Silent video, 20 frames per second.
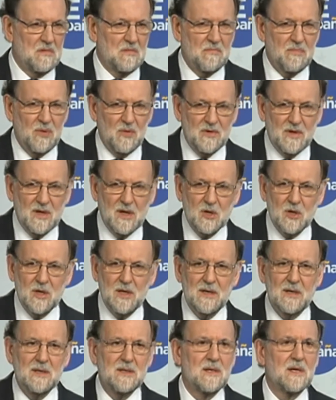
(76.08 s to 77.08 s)
podría
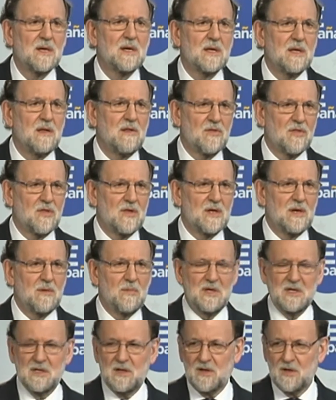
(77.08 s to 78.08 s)
ser, entre el 15 y el
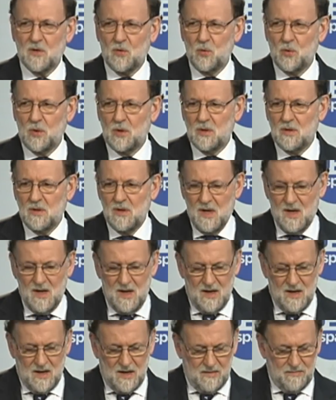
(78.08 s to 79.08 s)
20 de julio
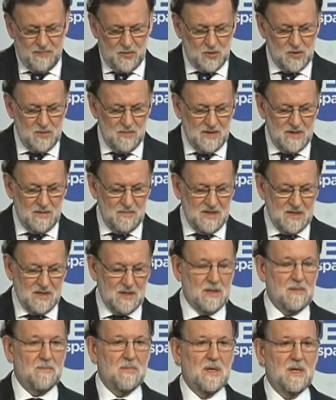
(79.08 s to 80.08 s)

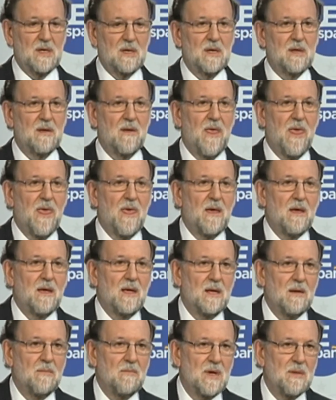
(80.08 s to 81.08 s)
aproximadamente. Eh,
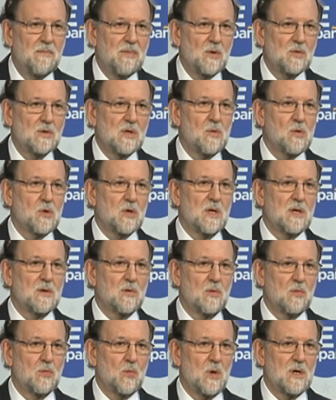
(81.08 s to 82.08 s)
y me pregunta usted
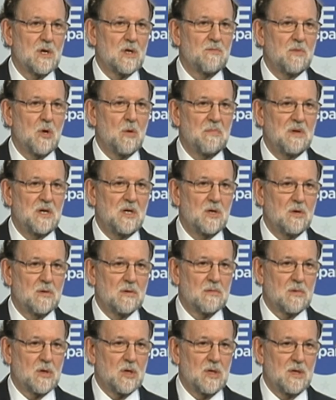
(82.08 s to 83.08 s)
cuál es mi
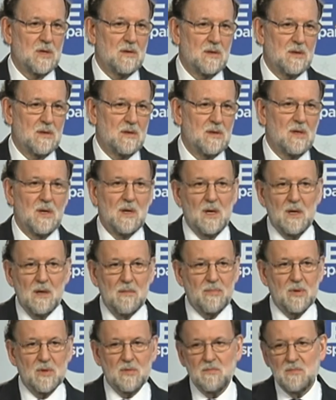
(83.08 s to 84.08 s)
opinión, si
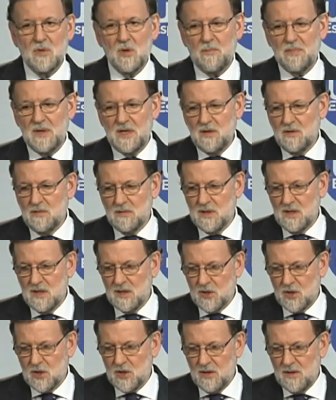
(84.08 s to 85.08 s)
pues mi opinión
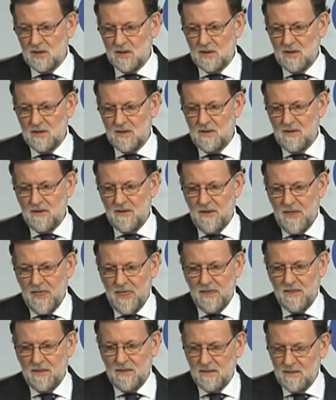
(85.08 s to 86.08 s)
es eh,
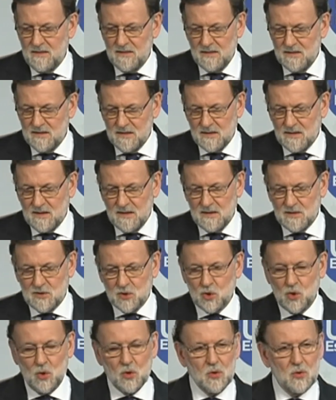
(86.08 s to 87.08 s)
eh, que
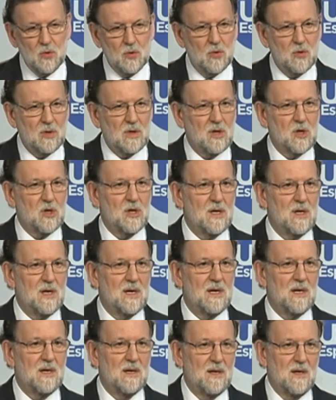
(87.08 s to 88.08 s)
todo lo que
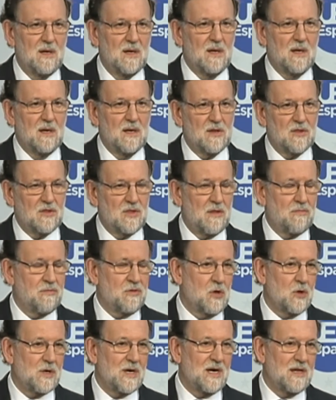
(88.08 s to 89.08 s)
sea
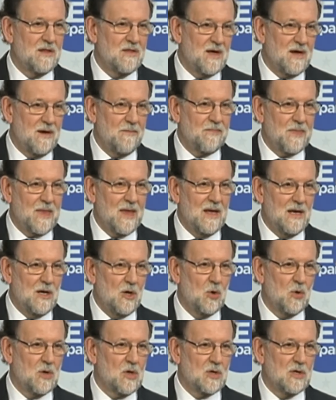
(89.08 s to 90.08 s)
excepcionalidad en
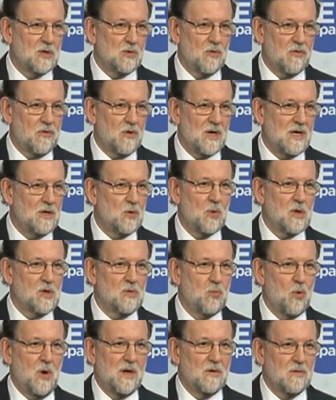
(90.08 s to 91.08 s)
lo institucional no es
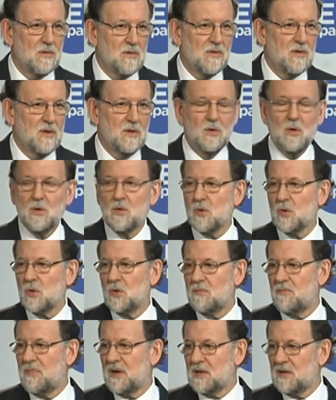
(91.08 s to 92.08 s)
bueno. Es decir, yo no
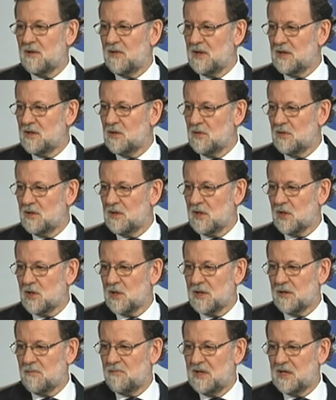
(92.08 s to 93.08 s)
soy partidario de que
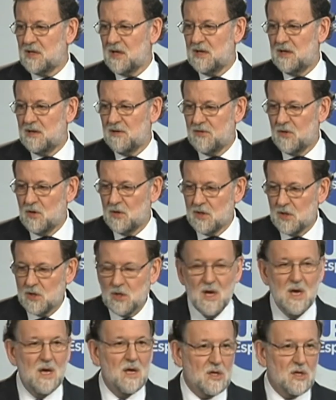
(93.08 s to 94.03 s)
se repitan elecciones.